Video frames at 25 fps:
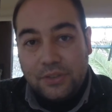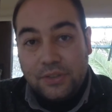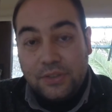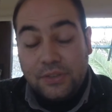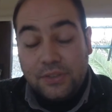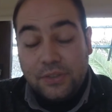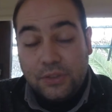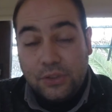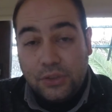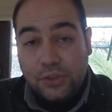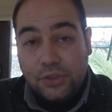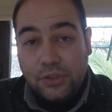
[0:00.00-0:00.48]

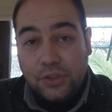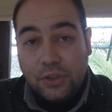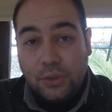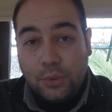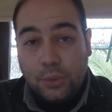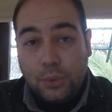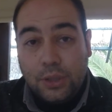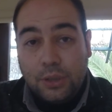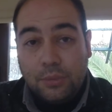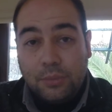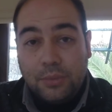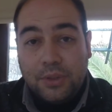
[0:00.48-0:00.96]
Sizin için
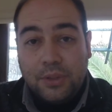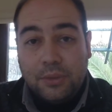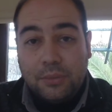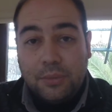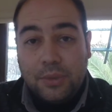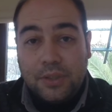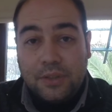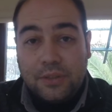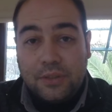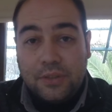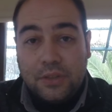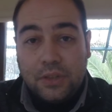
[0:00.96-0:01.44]
daha önemli
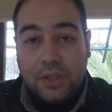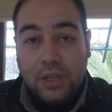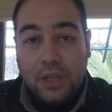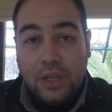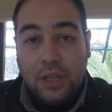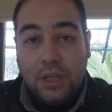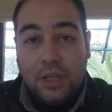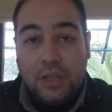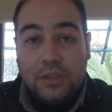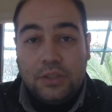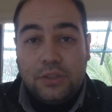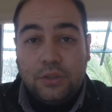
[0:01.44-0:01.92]
demektir.
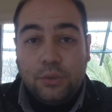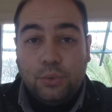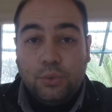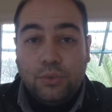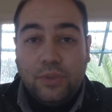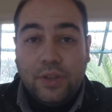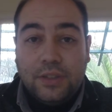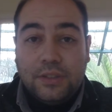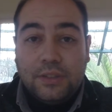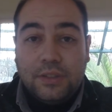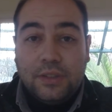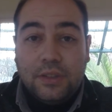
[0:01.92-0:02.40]
İşte
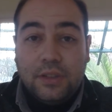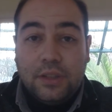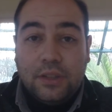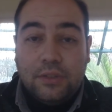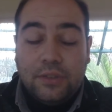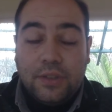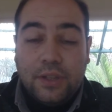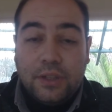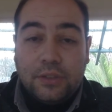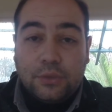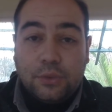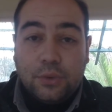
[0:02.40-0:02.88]
üniversitede
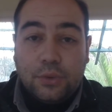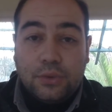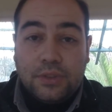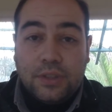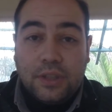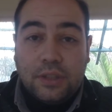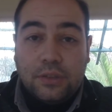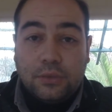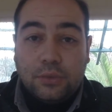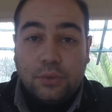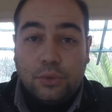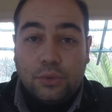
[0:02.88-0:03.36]
referans
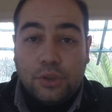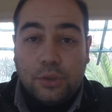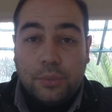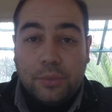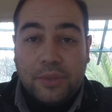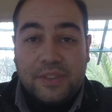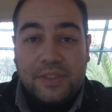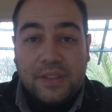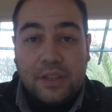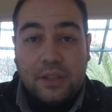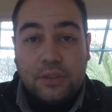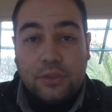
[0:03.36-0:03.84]
gösteren hoca
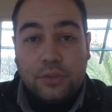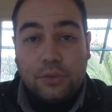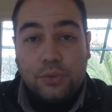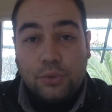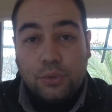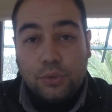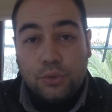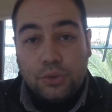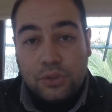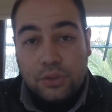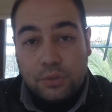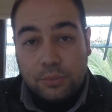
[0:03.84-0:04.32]
mesela
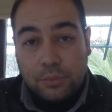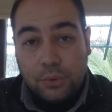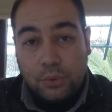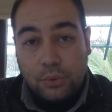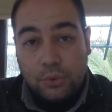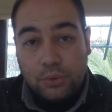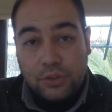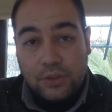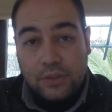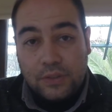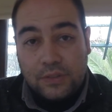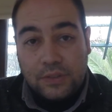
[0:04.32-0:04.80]
researcher bir
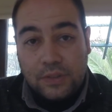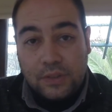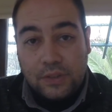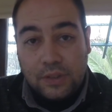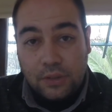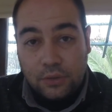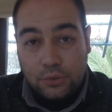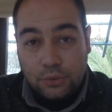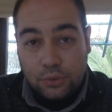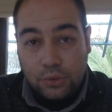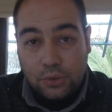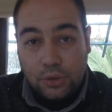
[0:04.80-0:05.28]
hocaysa,
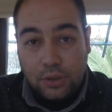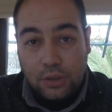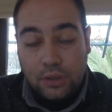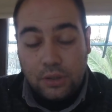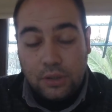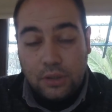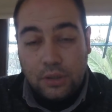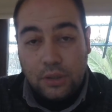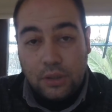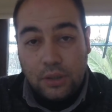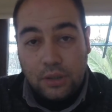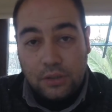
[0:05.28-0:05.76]
daha çok
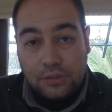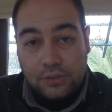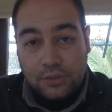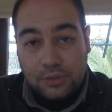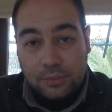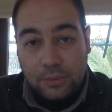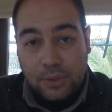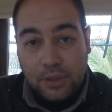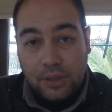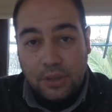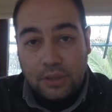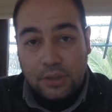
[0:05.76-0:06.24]
e,
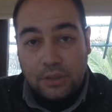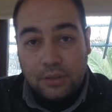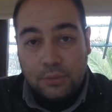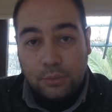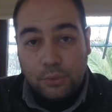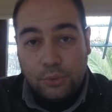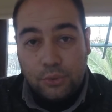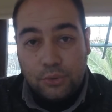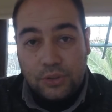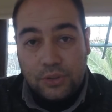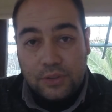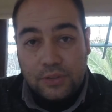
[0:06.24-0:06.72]
araştırma
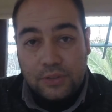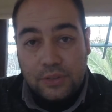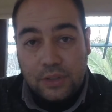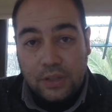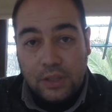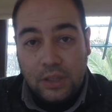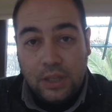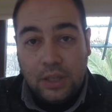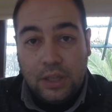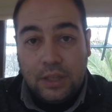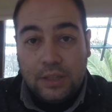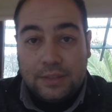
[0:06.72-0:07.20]
ağırlıklı bir
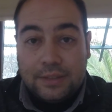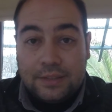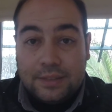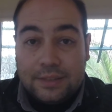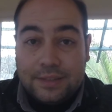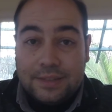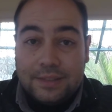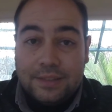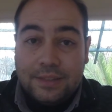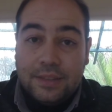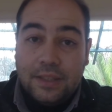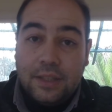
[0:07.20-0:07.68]
hocaysa
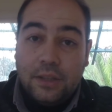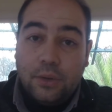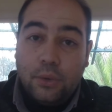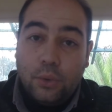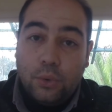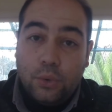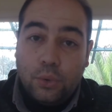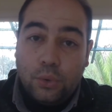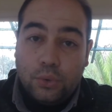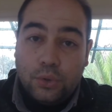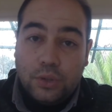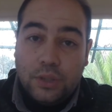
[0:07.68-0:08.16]
sizin de
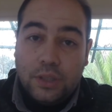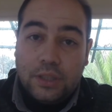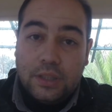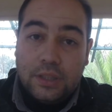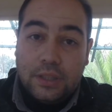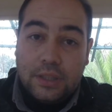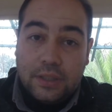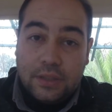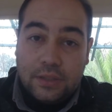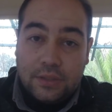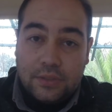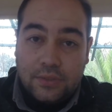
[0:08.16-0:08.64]
o konuya
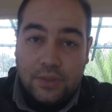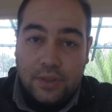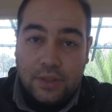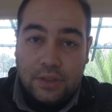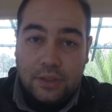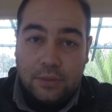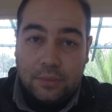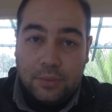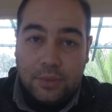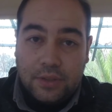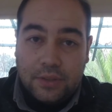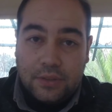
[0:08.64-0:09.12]
ilginiz
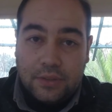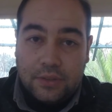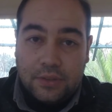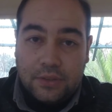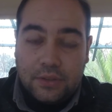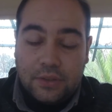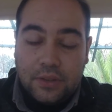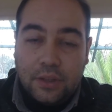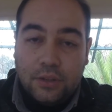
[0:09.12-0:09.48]
var demektir.